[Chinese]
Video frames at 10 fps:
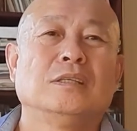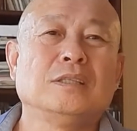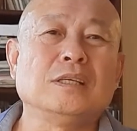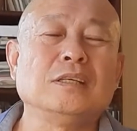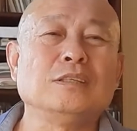
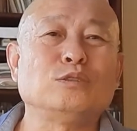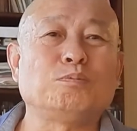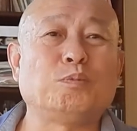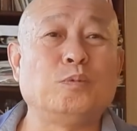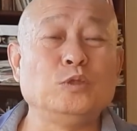那
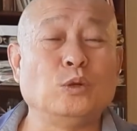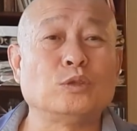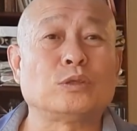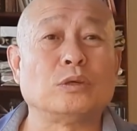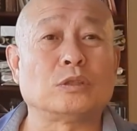有
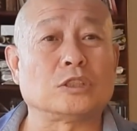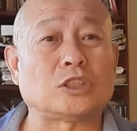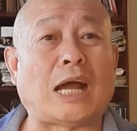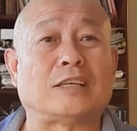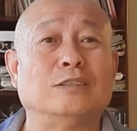时候是
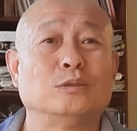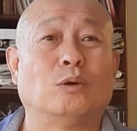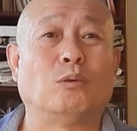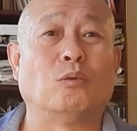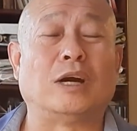大型
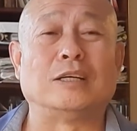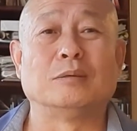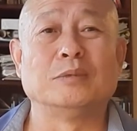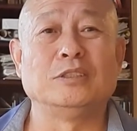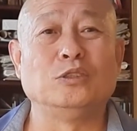动物啊，什
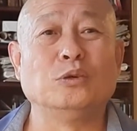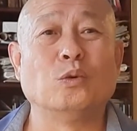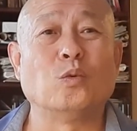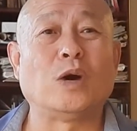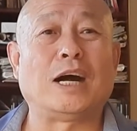么
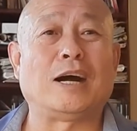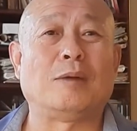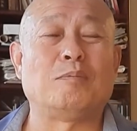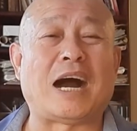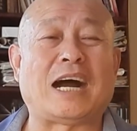牛啊、
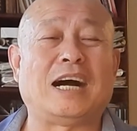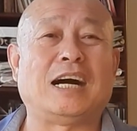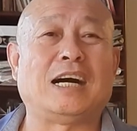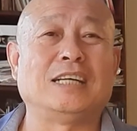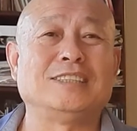马、
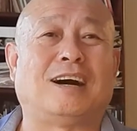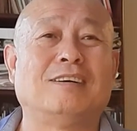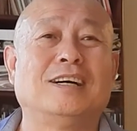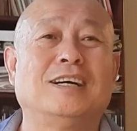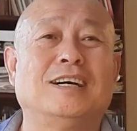啊、
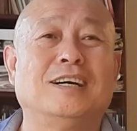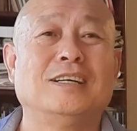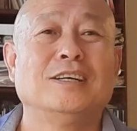羊啊、